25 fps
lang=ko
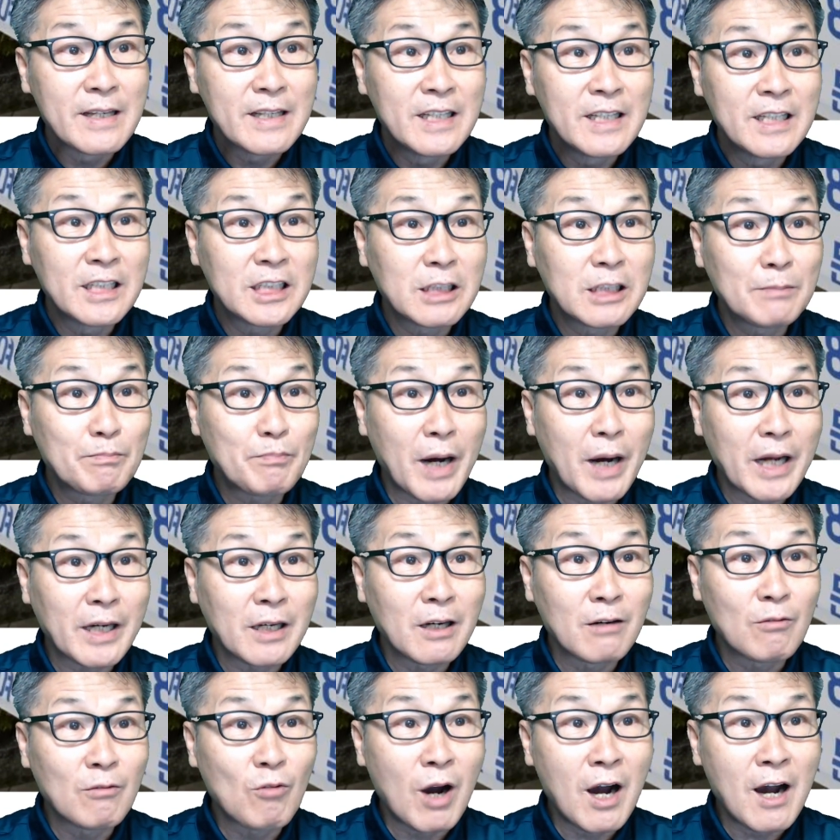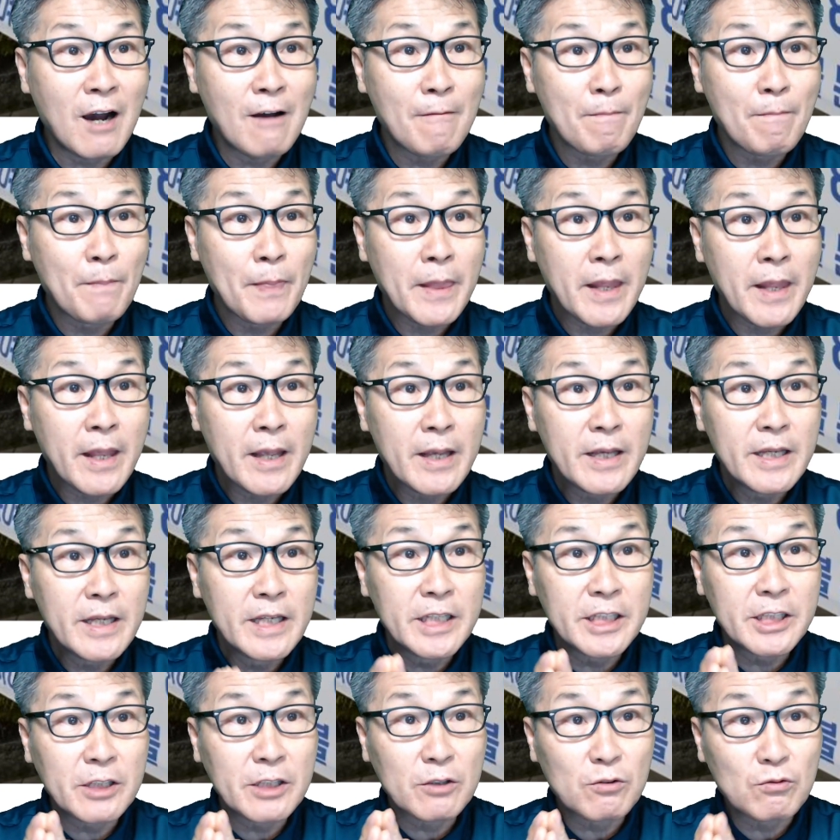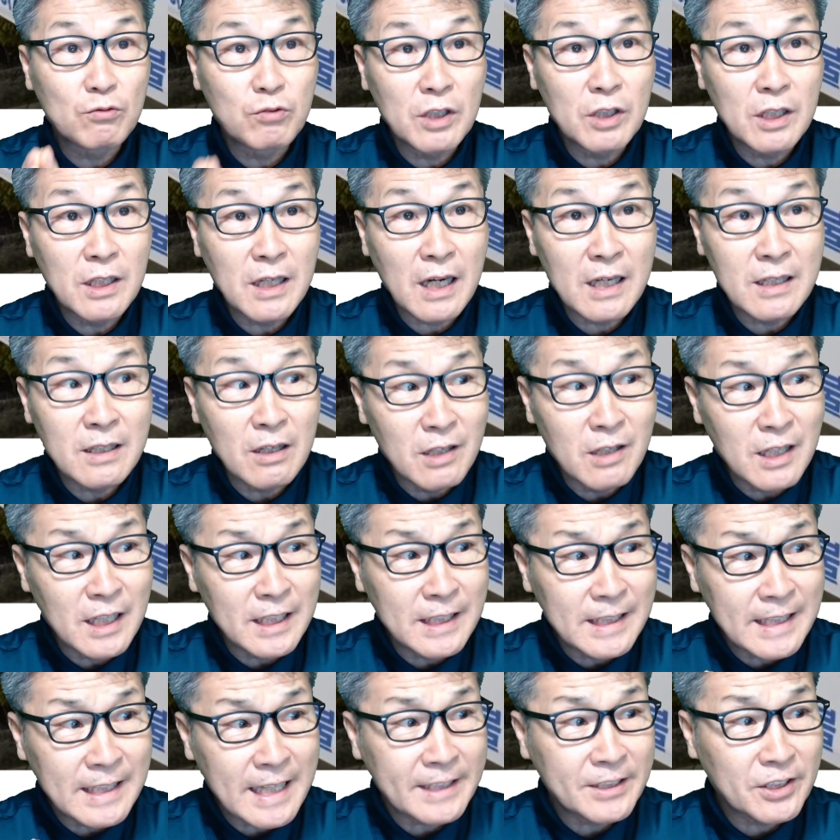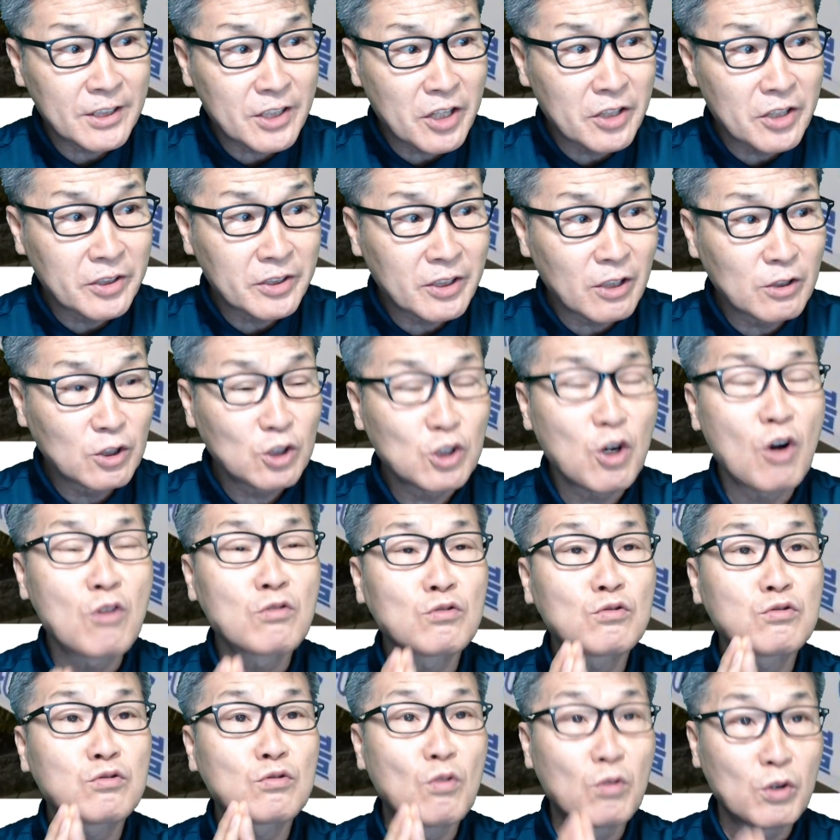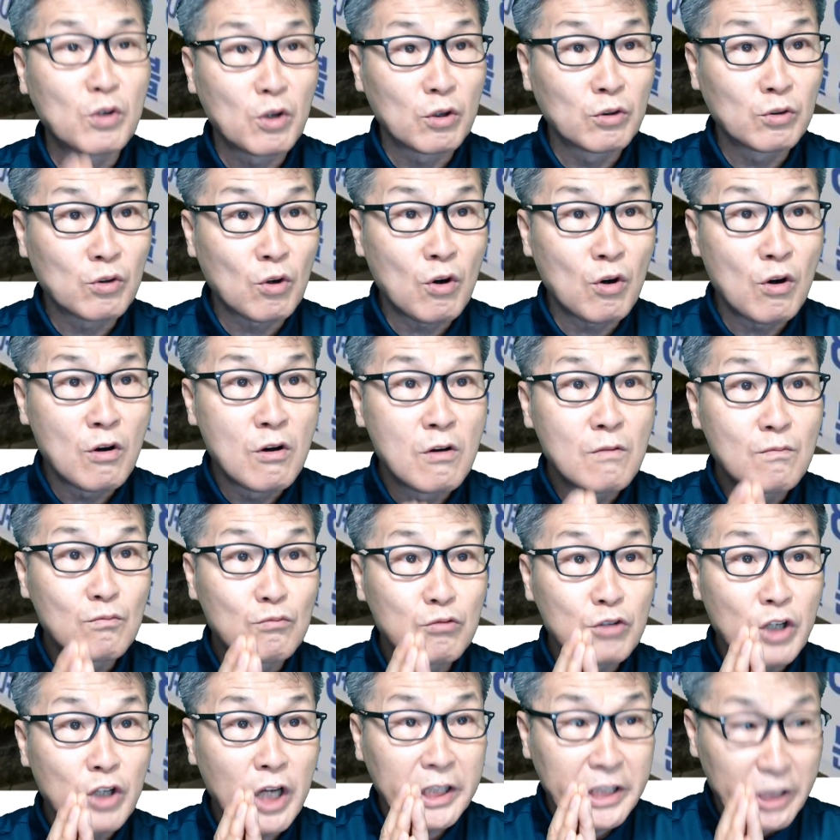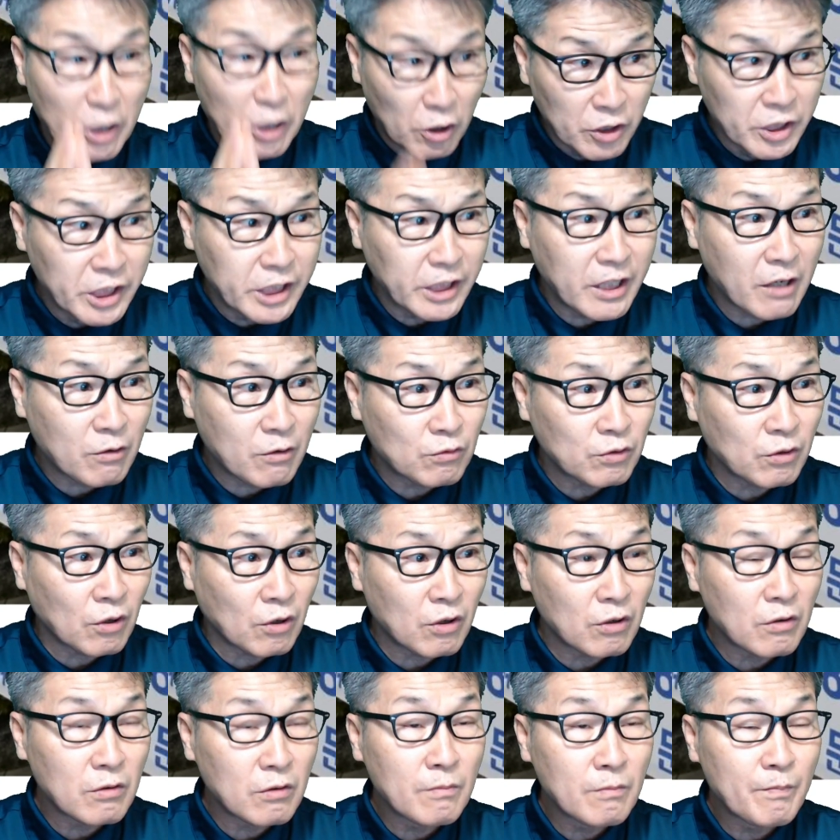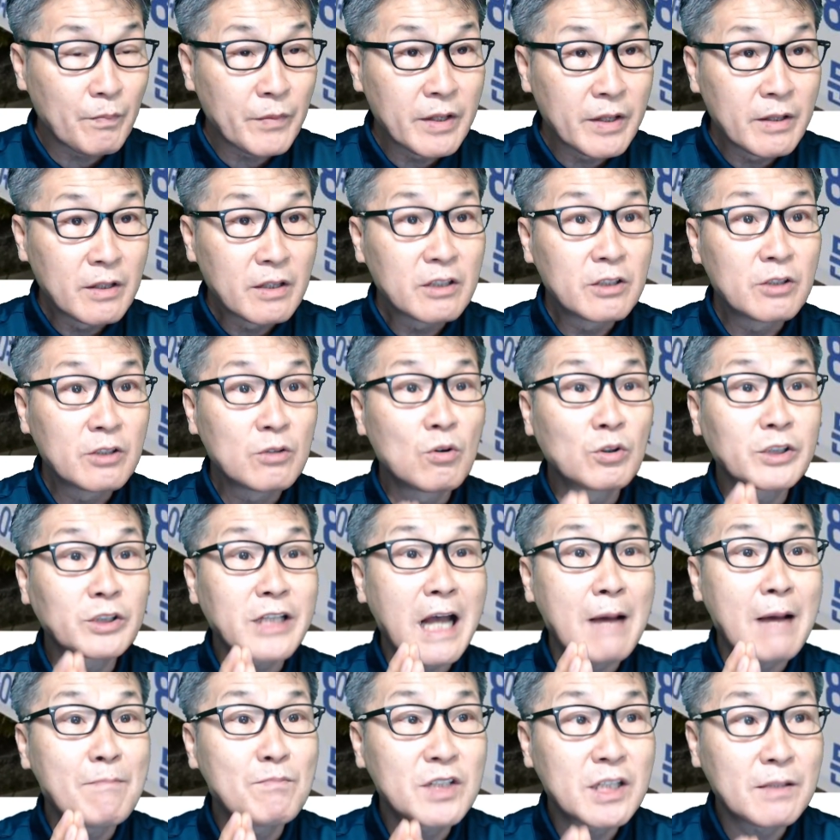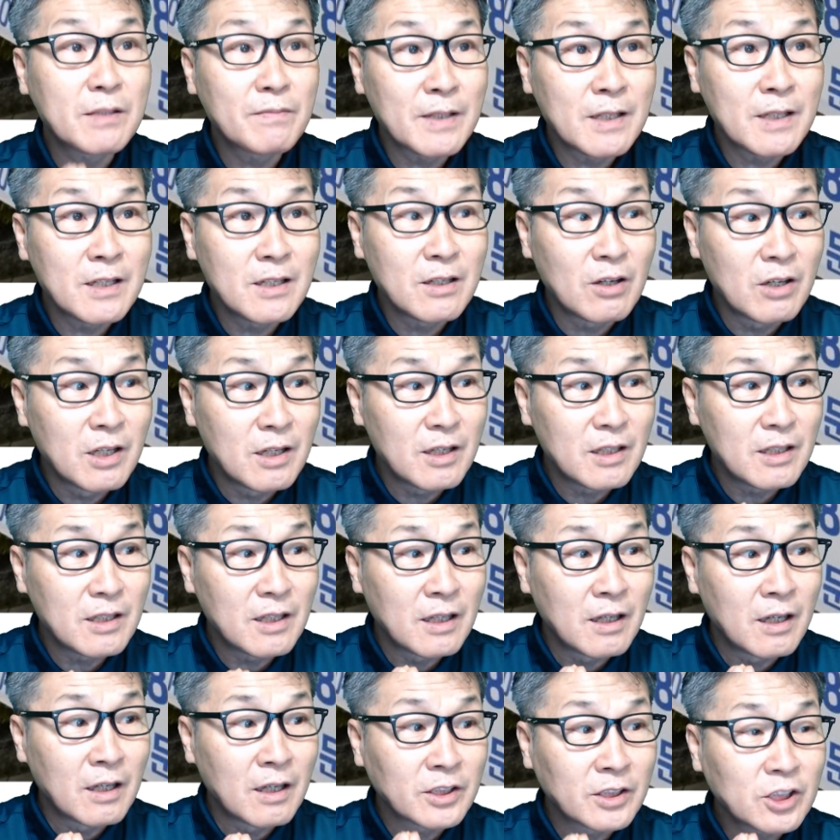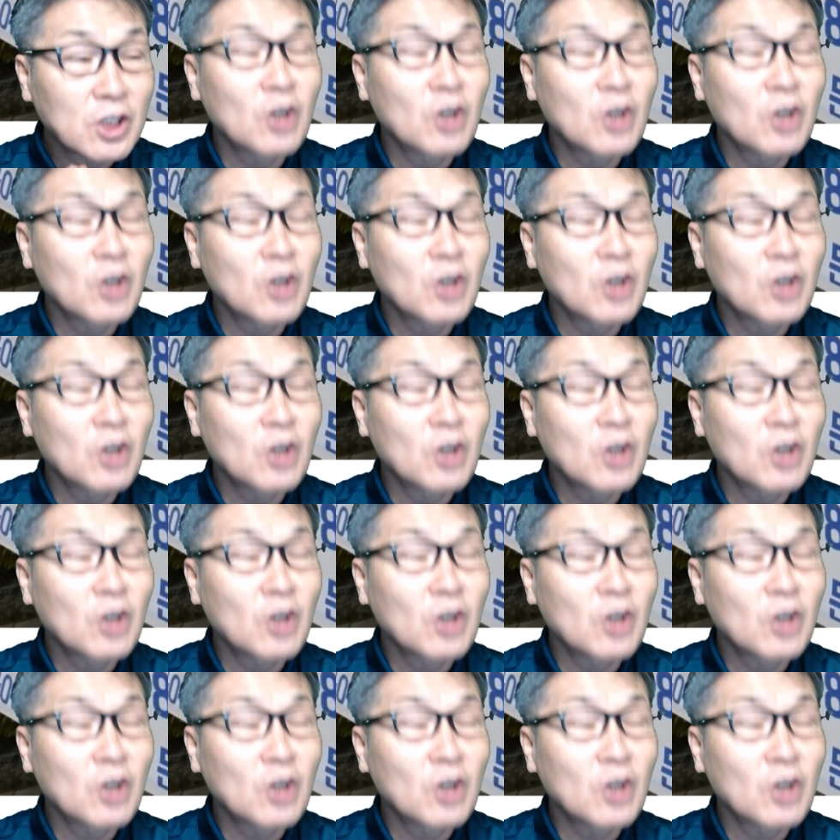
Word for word: 28일과 29일 날 열릴 예정이었던 청주 공연도 무기한 연기됐고요. 그리고 30일 열, 어,